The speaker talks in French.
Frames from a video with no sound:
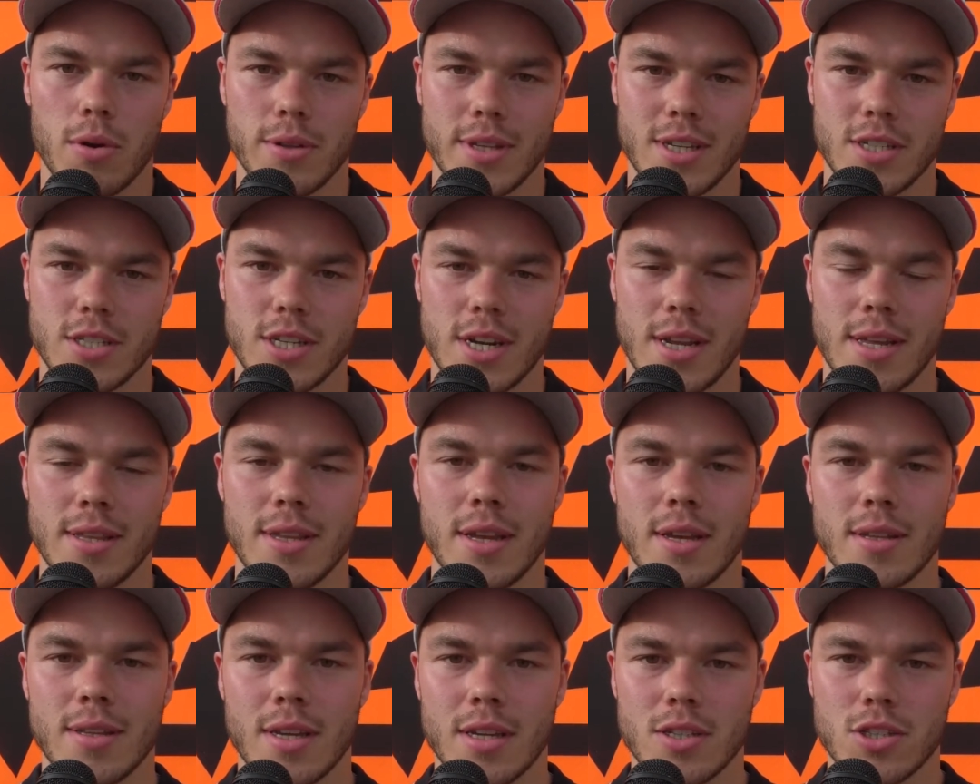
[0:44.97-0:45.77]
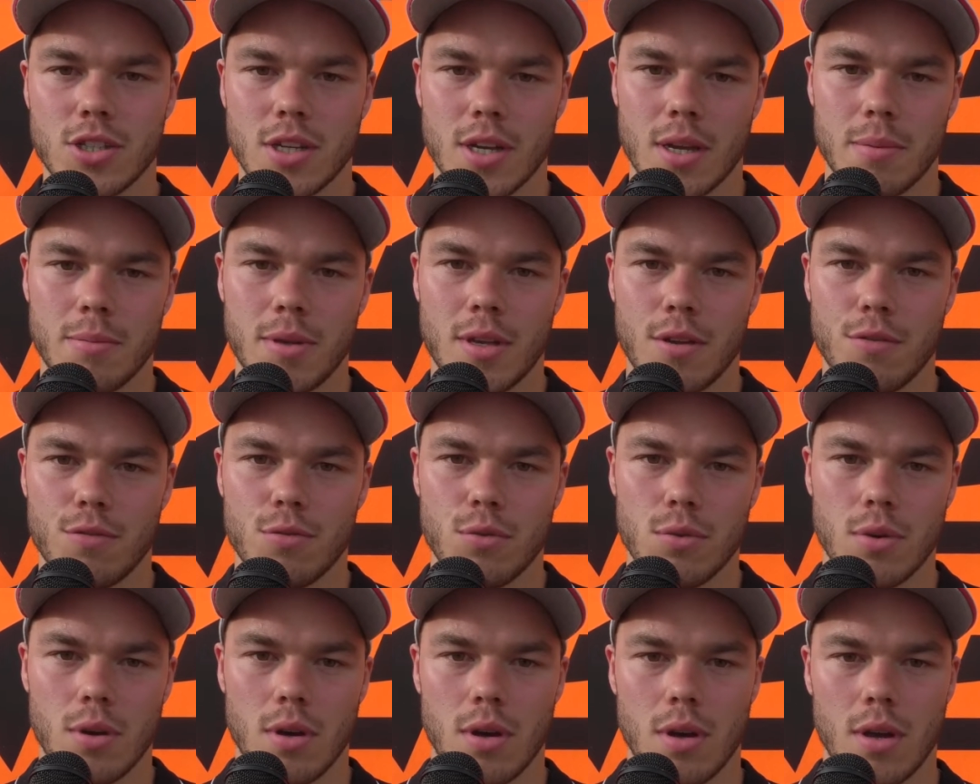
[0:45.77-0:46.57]
déjà l'année dernière, Jérémy est
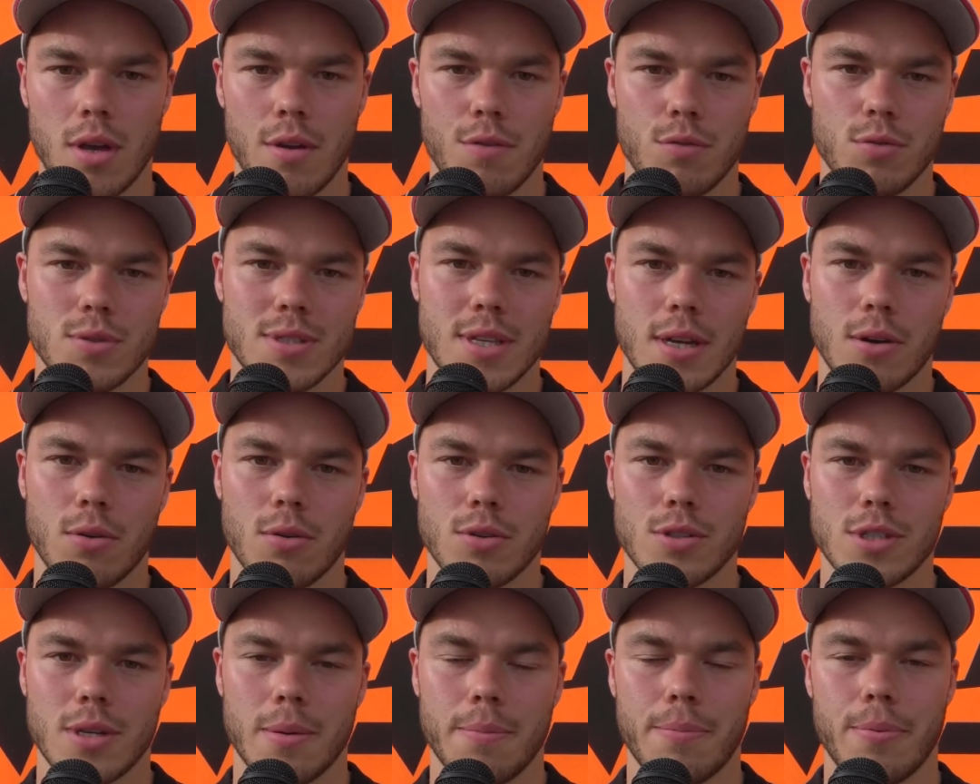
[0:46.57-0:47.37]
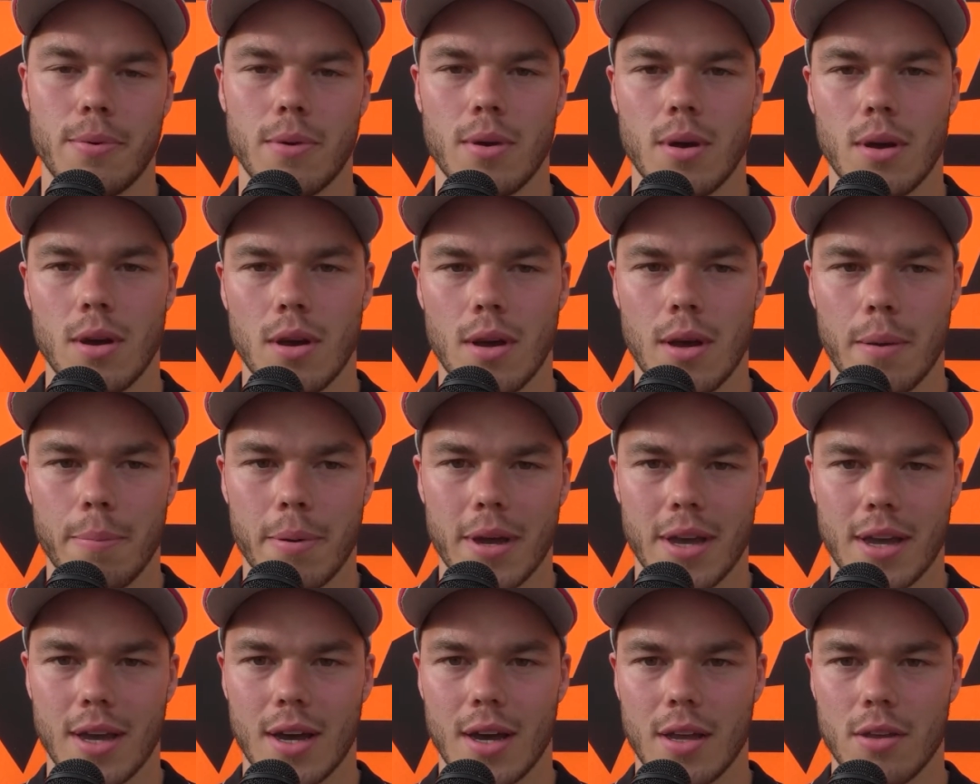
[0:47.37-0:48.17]
venu, s'accrocher un peu
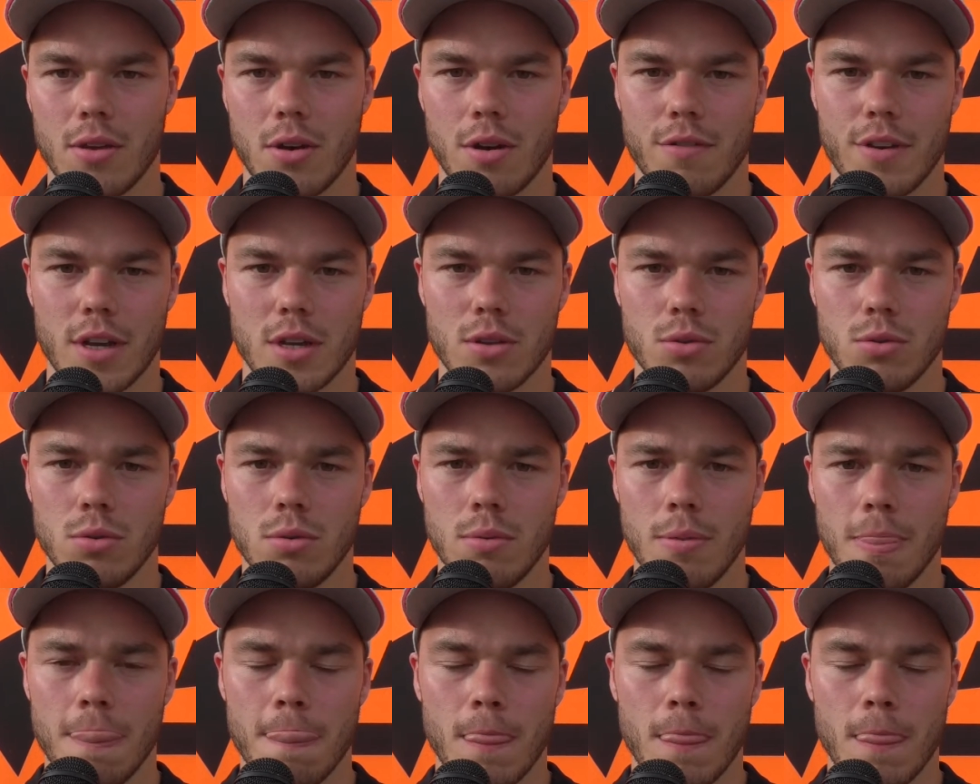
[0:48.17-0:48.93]
après Graillon avec nous.